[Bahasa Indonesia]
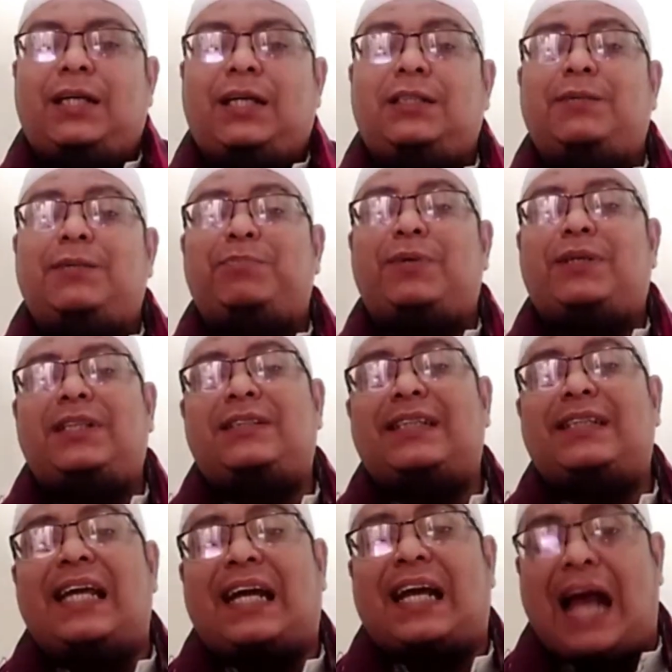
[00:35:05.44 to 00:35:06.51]

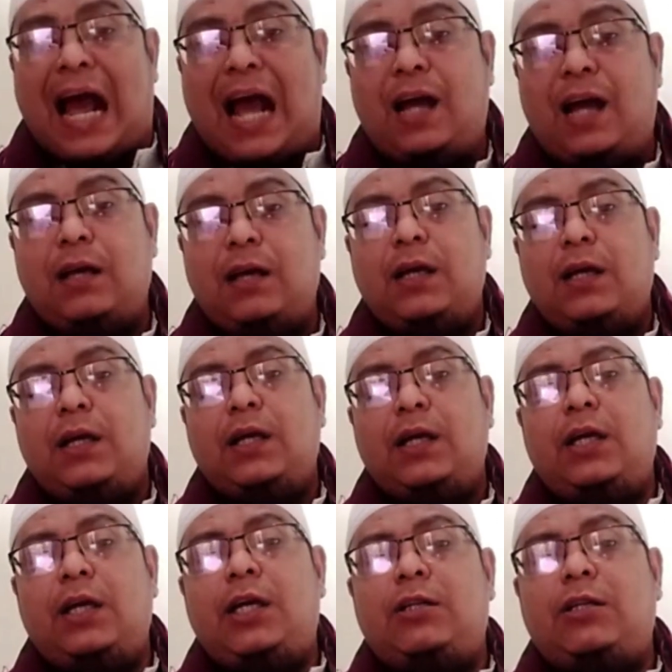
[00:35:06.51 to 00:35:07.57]
itu setan
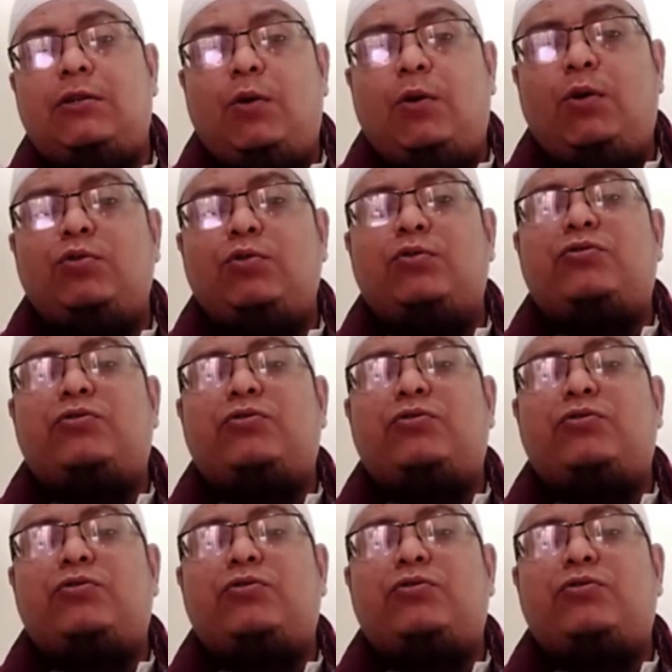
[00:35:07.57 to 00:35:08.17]
itu banyak.